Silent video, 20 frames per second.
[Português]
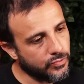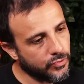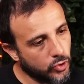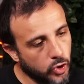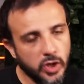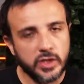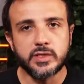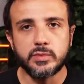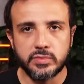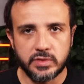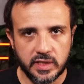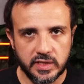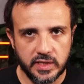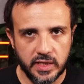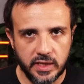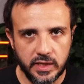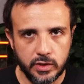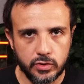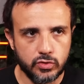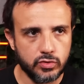nós vamos
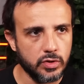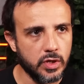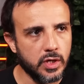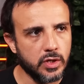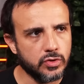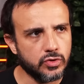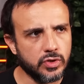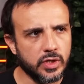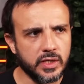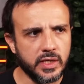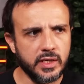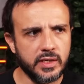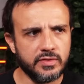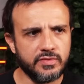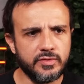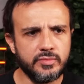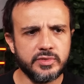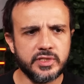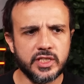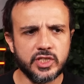fazer isso, só que,
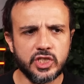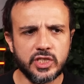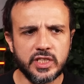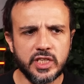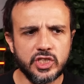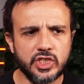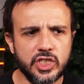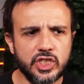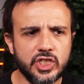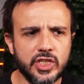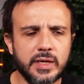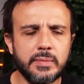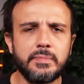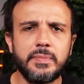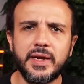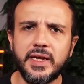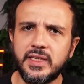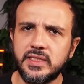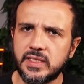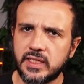vamos dizer, já tem gente na
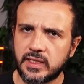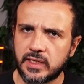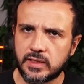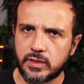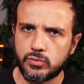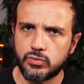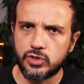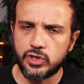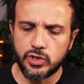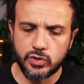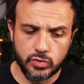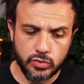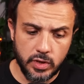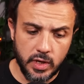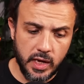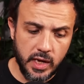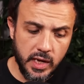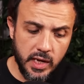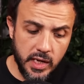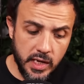imprensa tratando disso,
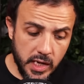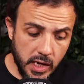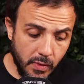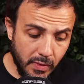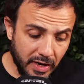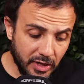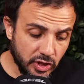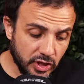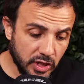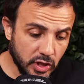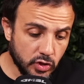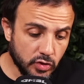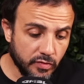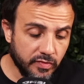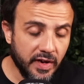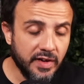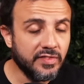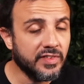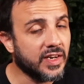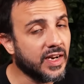e eu acho que isso
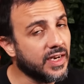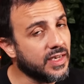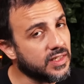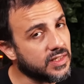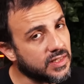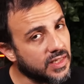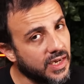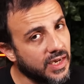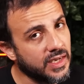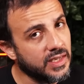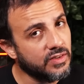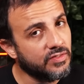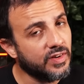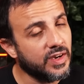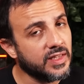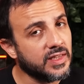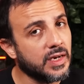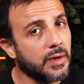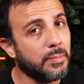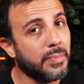vai viralizar e vai
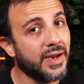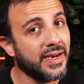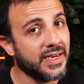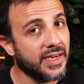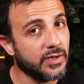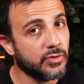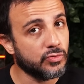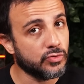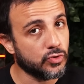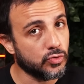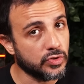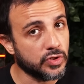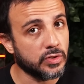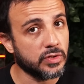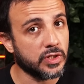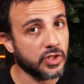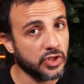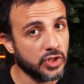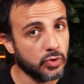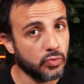atrapalhar a construção
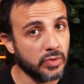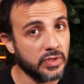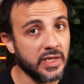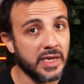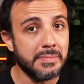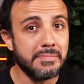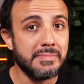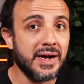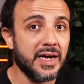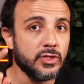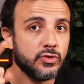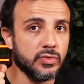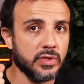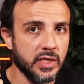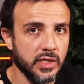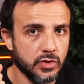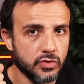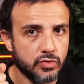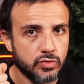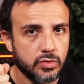da candidatura dele. Mais do
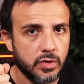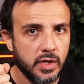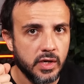que isso,